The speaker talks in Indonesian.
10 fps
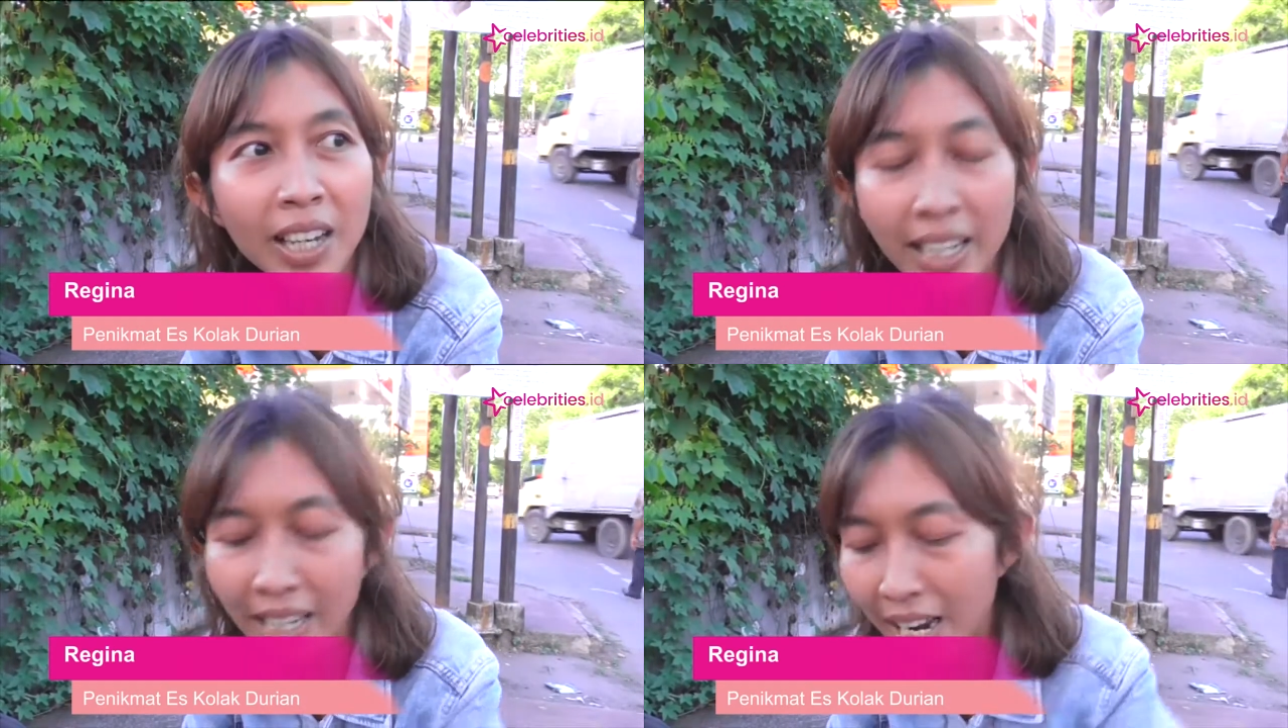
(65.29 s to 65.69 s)

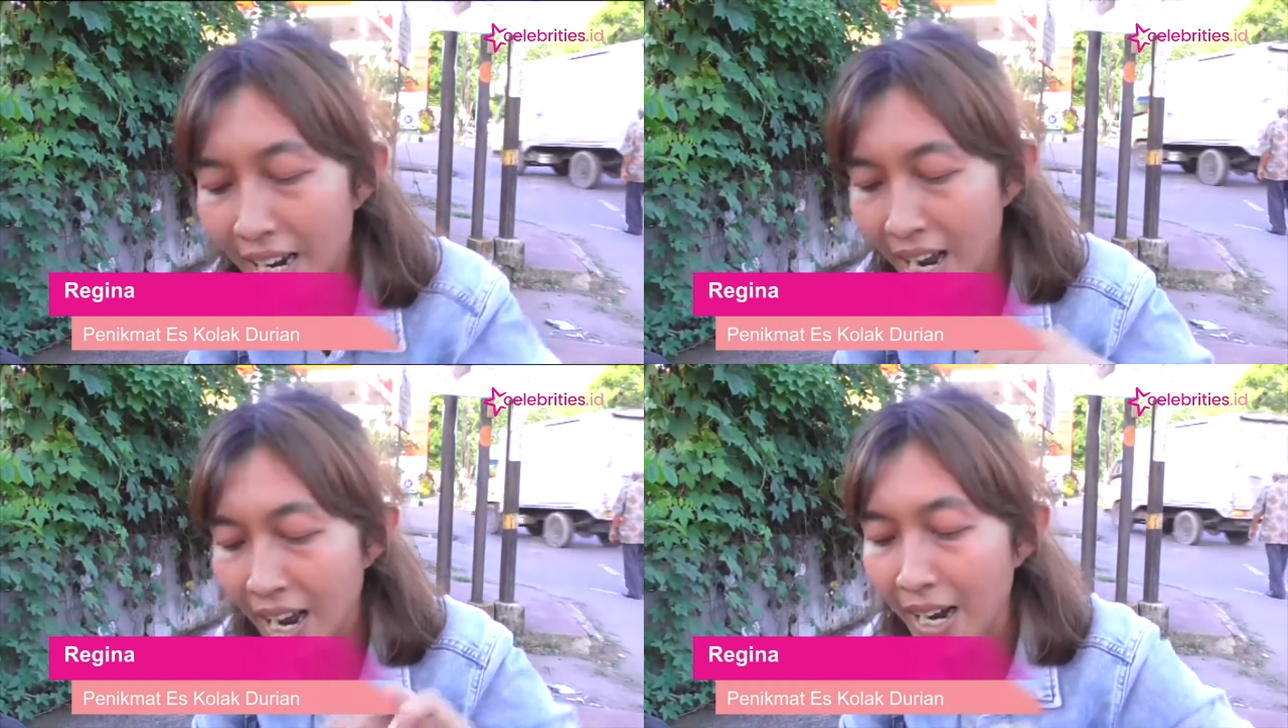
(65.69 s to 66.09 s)
ini
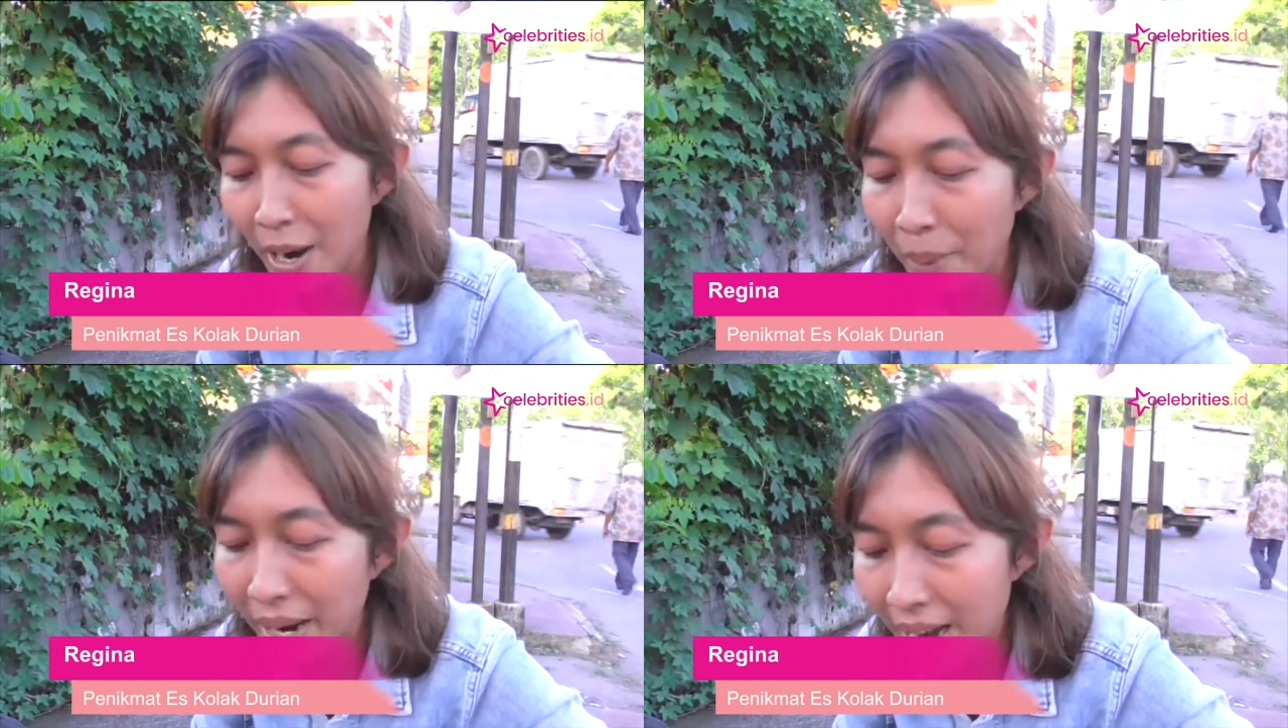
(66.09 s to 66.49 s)
ada
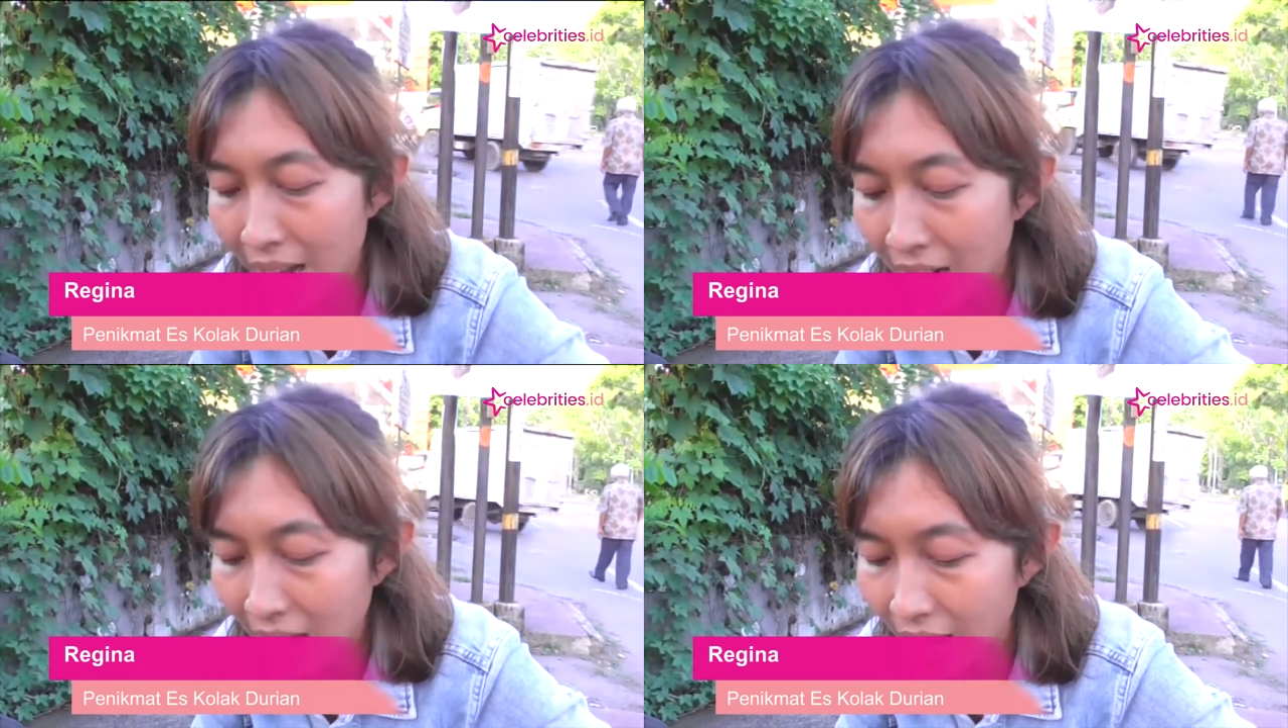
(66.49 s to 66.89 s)
agak
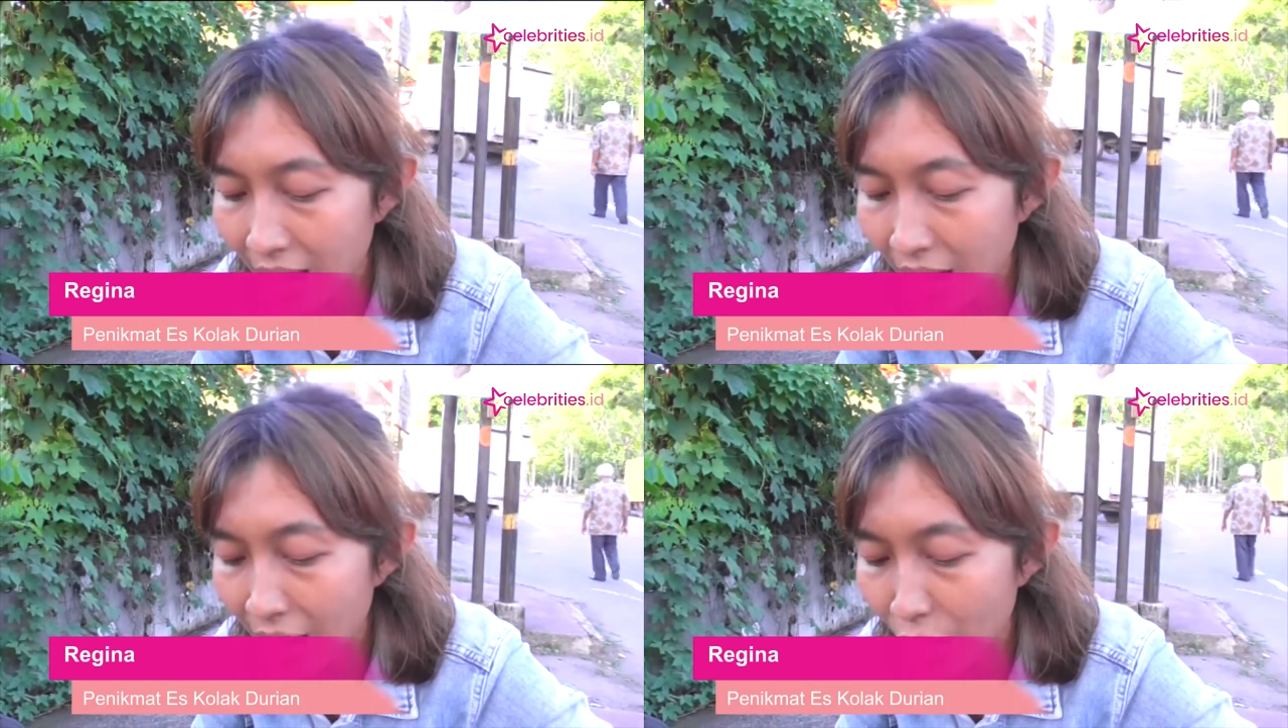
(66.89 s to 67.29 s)
beda
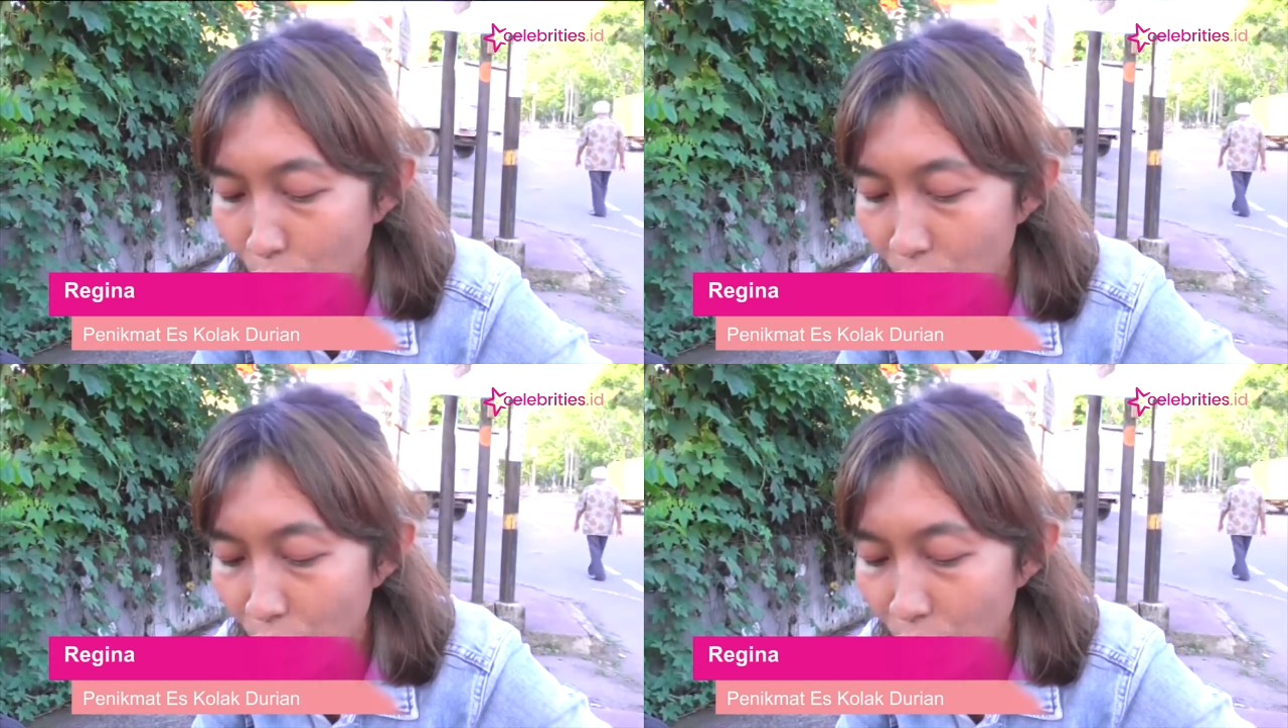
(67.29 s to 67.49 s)
karena ada